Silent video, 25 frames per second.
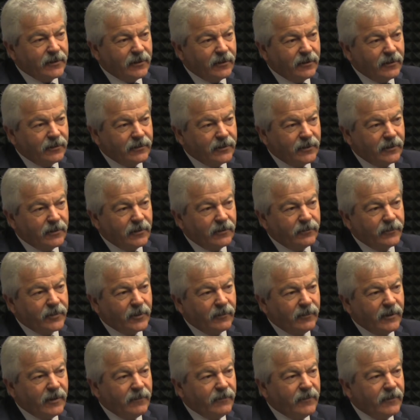tylko, tylko
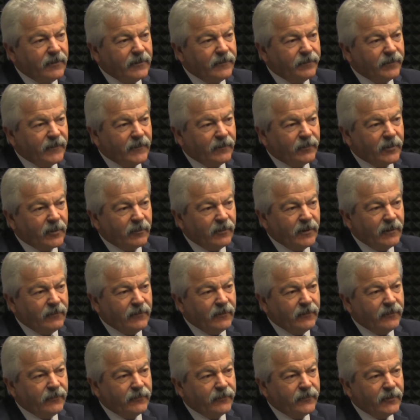problemy,
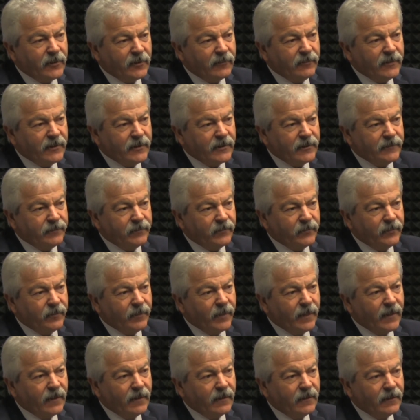problemy w firmie
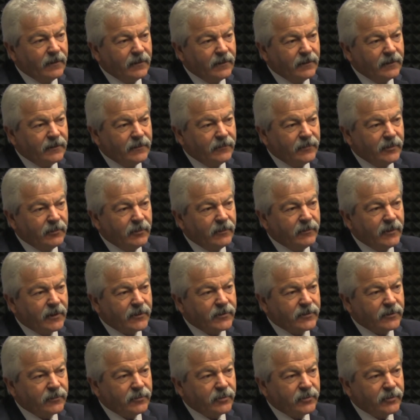e, były
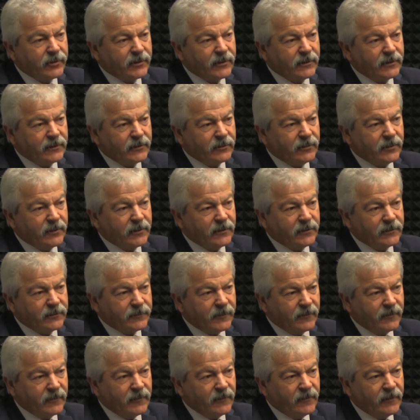bardzo duże, które
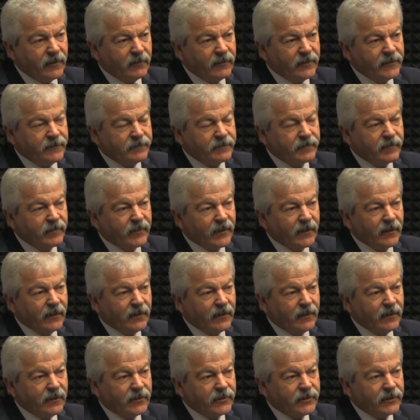spowodowały,
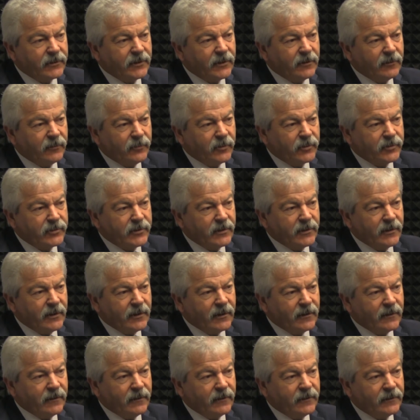e, że te
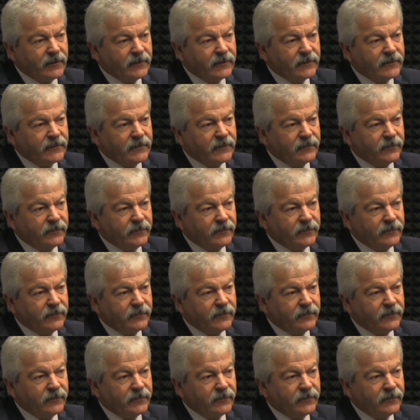opóźnienia e,